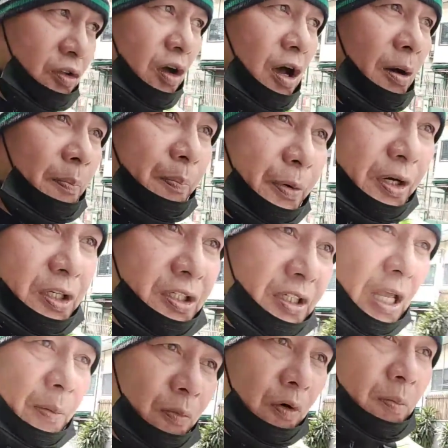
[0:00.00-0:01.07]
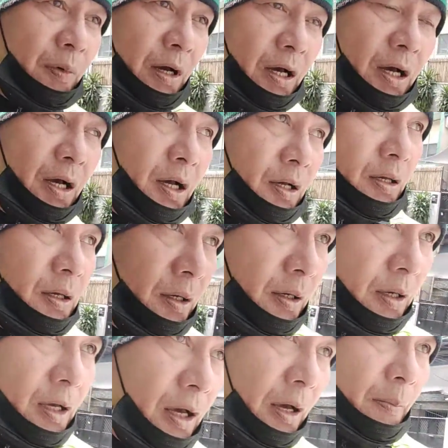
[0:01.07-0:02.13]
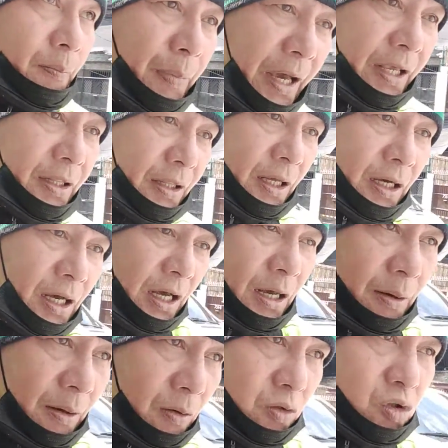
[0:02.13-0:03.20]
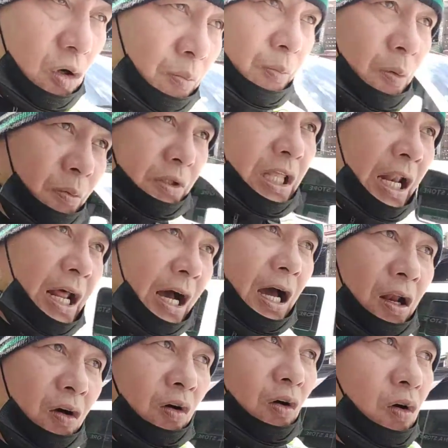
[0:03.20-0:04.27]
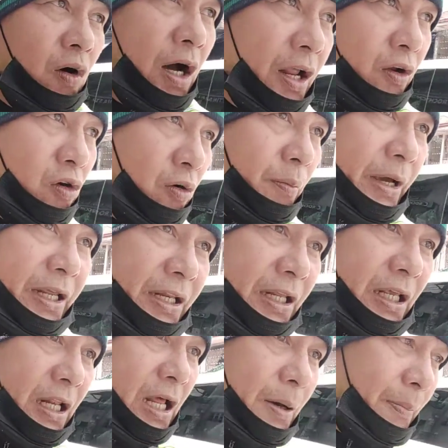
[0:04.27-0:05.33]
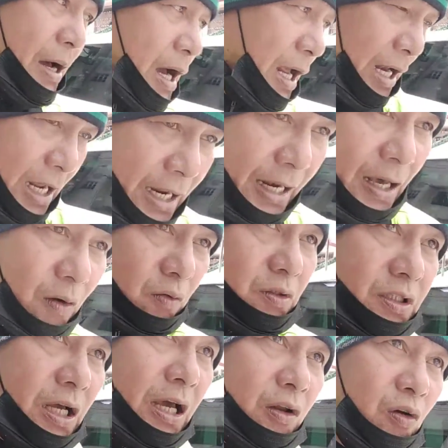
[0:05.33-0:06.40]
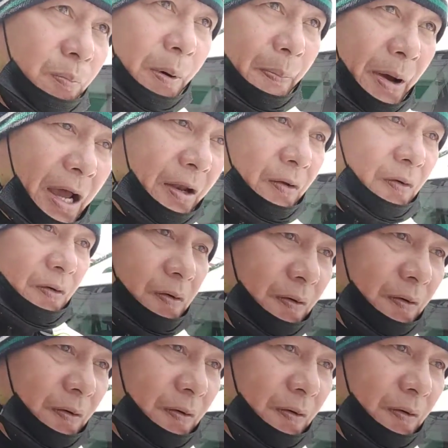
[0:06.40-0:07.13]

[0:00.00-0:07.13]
Ito ang first time ko mag bike ng uh, gusto kong pumunta ng Caloocan o Maynila. Bahala na kung saan o paano.